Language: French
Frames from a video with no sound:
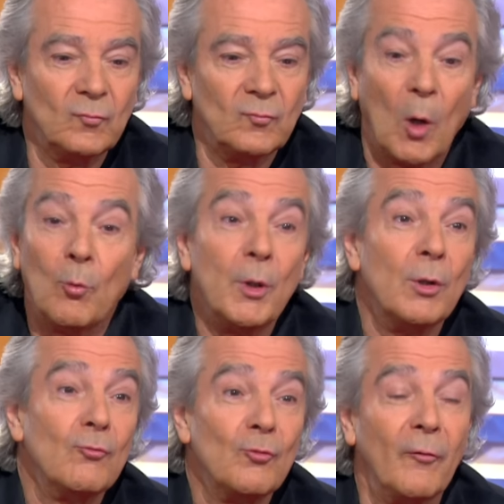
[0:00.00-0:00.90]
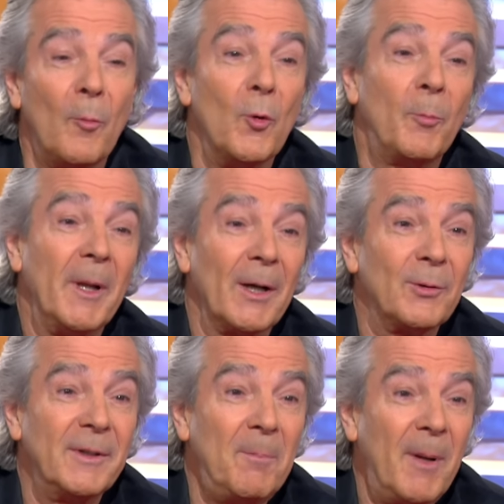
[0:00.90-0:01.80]
bah Oui, il vaut mieux plaire
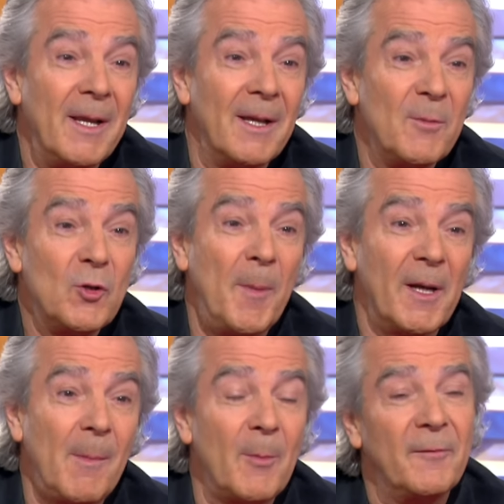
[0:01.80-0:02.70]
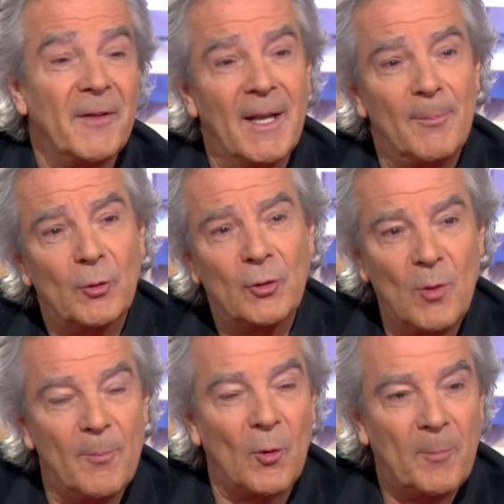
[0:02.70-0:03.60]
que déplaire, mais je ne suis pas capable de faire n'importe
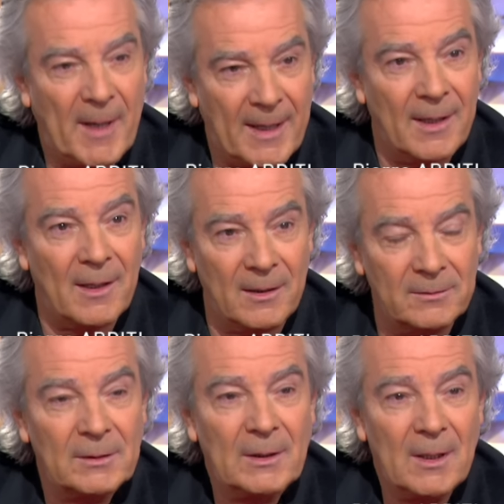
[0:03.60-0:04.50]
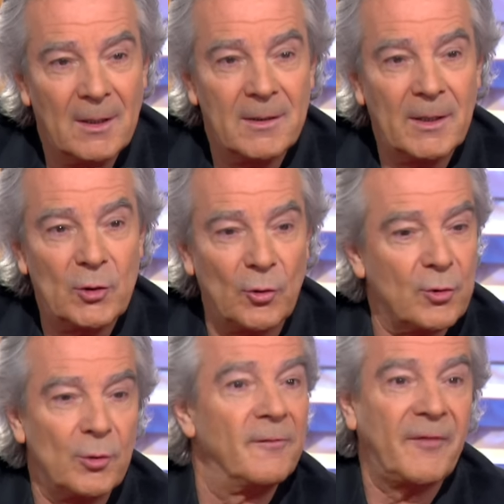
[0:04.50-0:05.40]
quoi pour plaire. Hein. Il y a des choses
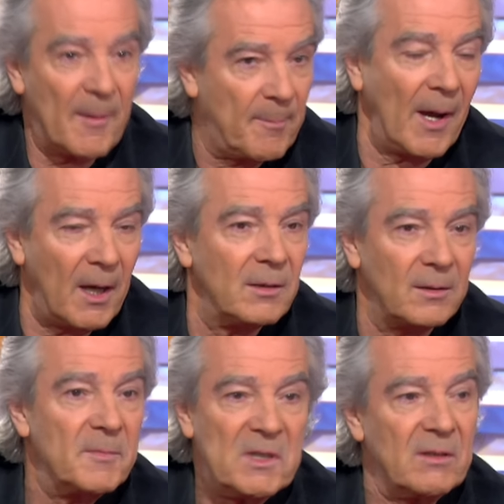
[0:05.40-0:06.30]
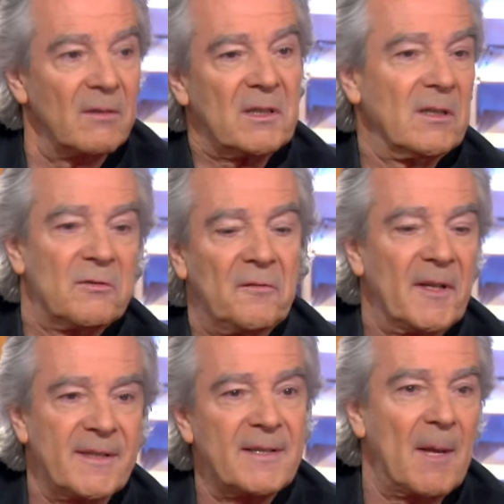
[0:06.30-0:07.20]
que je ne ferai pas en me disant, tiens, je vais
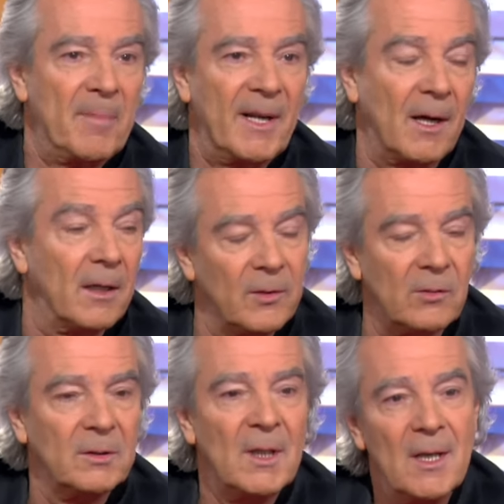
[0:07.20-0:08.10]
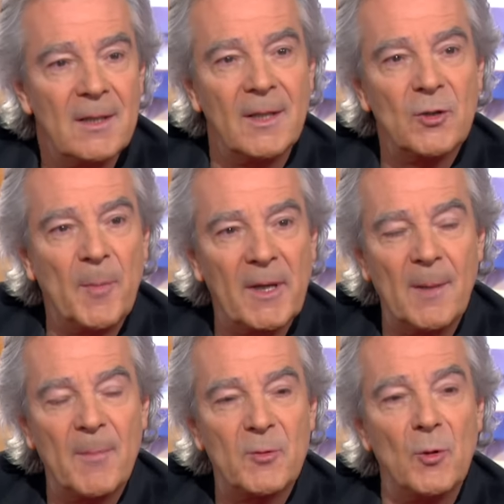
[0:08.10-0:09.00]
faire ça, ça plaira. Non, ça, je suis pas
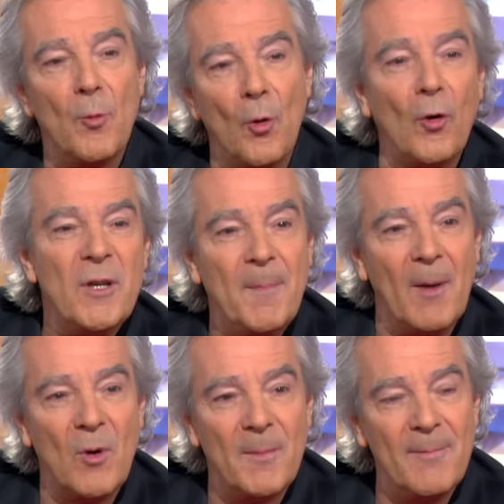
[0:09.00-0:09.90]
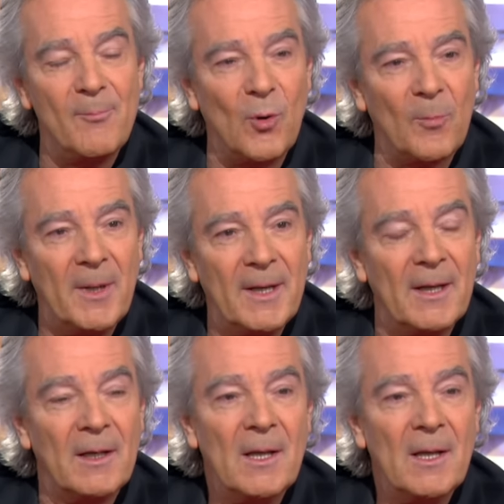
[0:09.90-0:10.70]
capable. Je me renie pas moi-même pour plaire.